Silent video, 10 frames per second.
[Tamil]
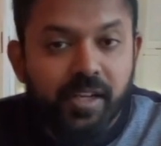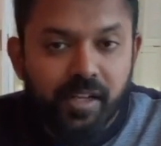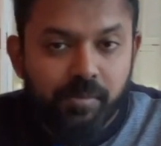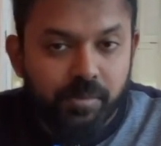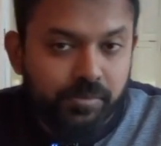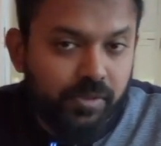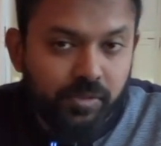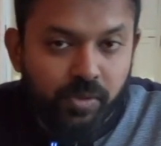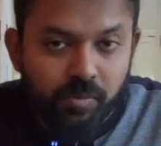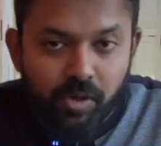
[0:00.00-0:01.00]
இடியாப்பம்
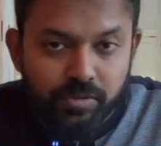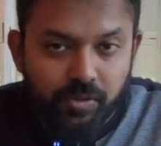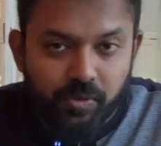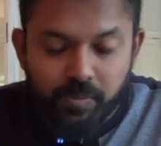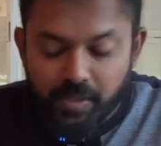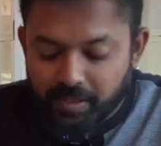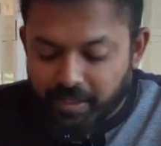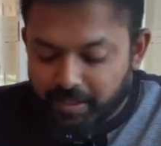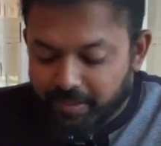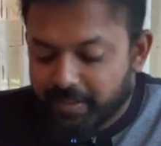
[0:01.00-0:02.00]
வந்து ஒரு பாக்ஸில் கொடுப்பாங்க
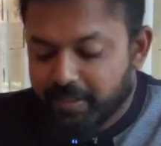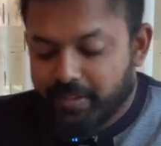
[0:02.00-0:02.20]
என்னால்